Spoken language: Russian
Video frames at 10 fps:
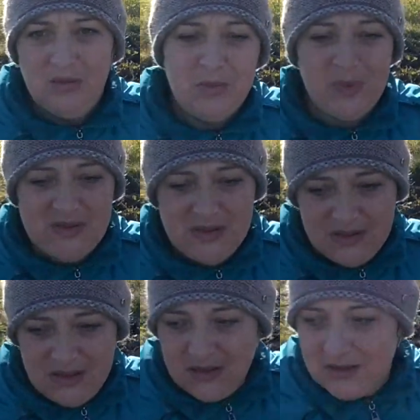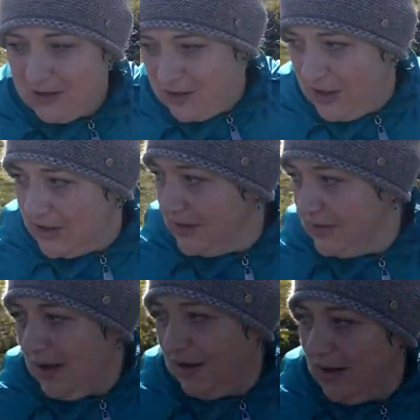Посидеть сейчас
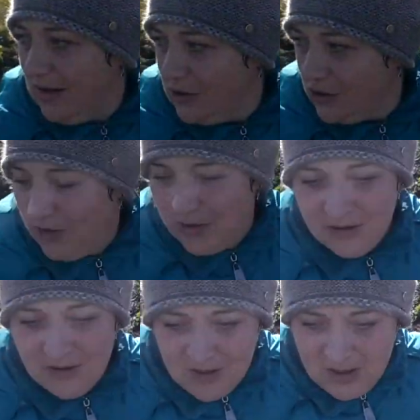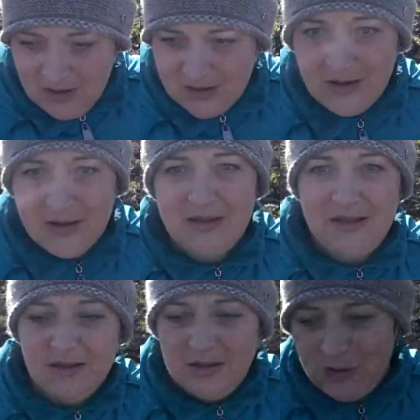так хорошо.
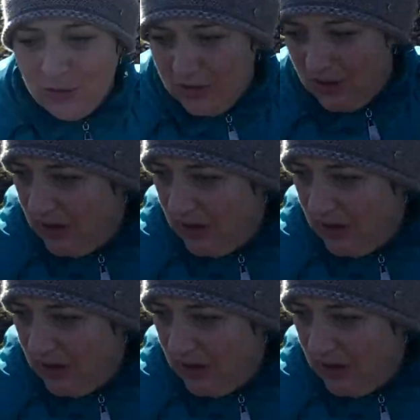Накосила еще